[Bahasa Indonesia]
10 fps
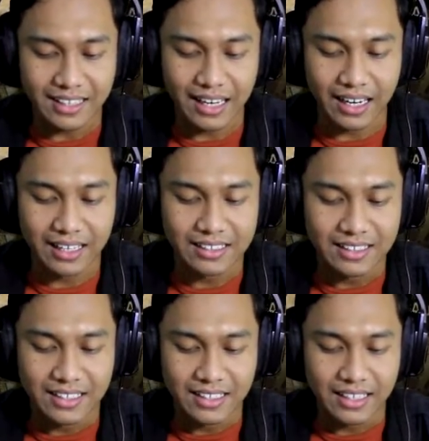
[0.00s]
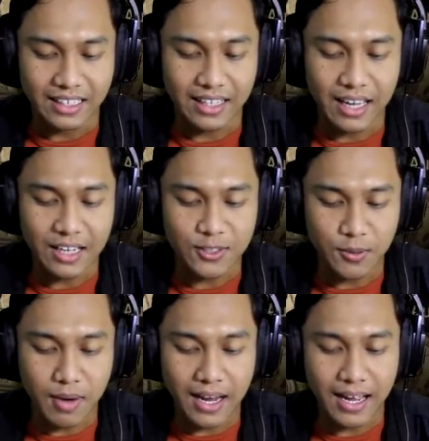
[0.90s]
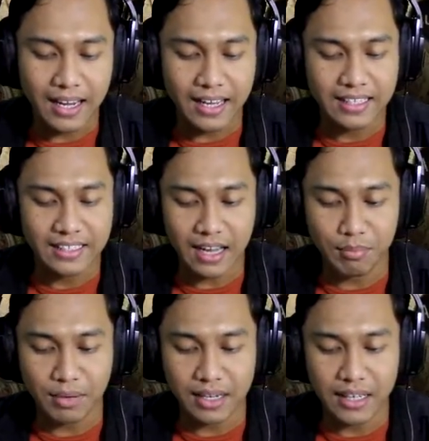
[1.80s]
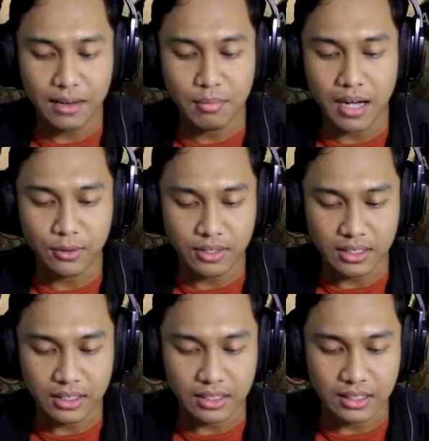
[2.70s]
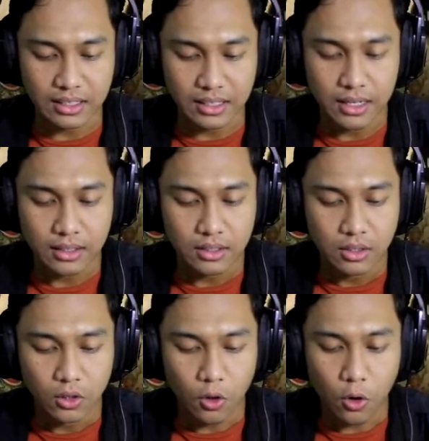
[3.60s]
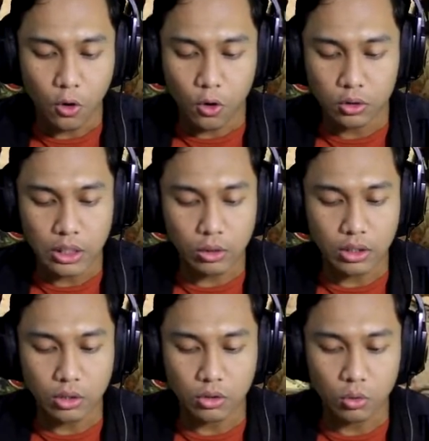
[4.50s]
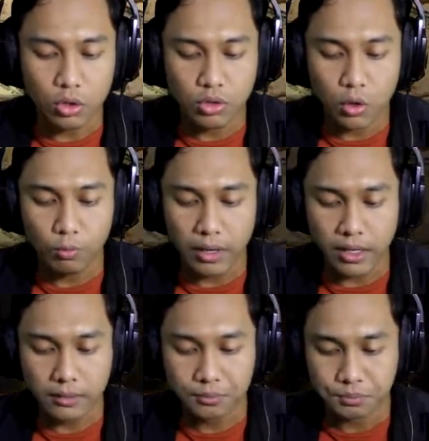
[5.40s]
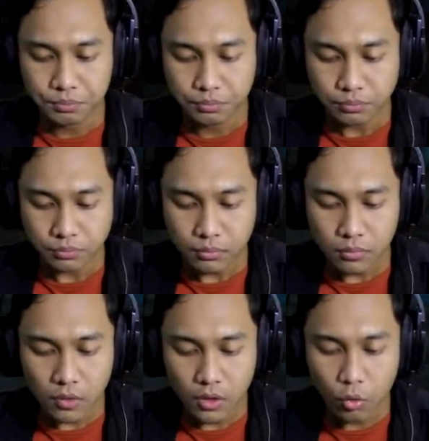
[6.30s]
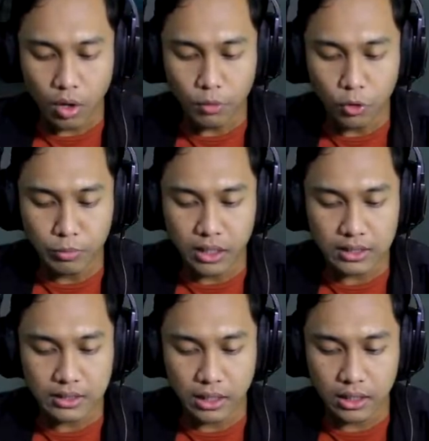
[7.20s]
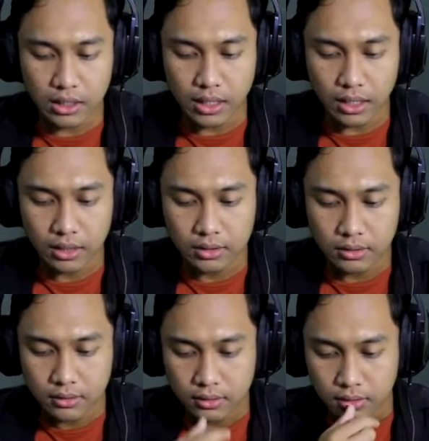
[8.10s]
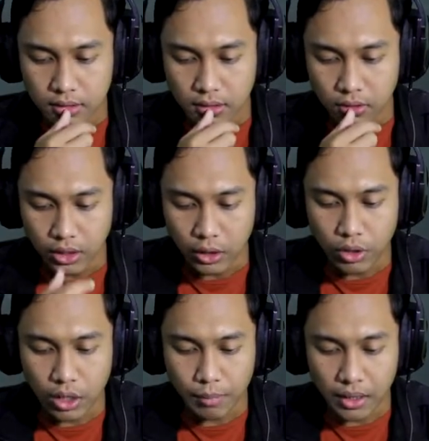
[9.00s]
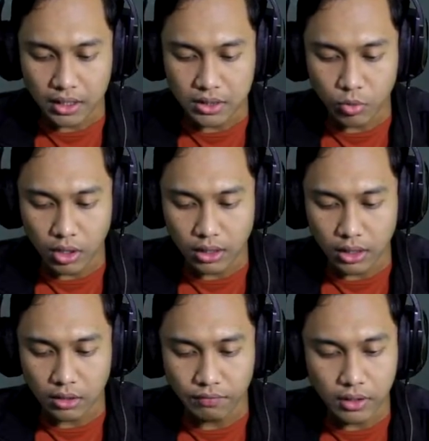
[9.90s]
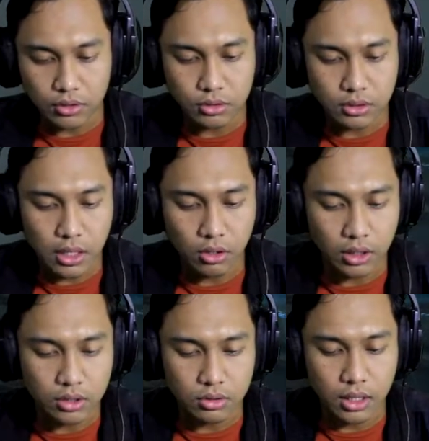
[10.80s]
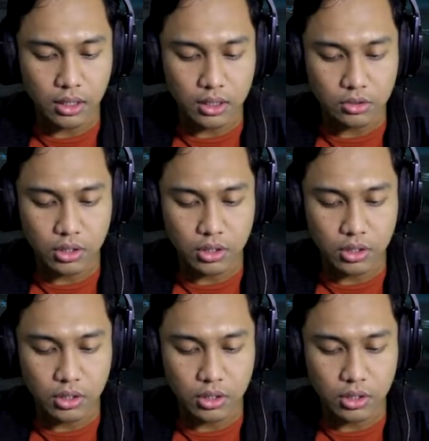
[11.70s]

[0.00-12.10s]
entahlah kita akan coba kalahin kapal yang baru ini ya oh taruh taruh taruh gue juga lupa ya gue belum mengecek ini ya ini udah kepake semua kan artifak sudah oke sudah kayaknya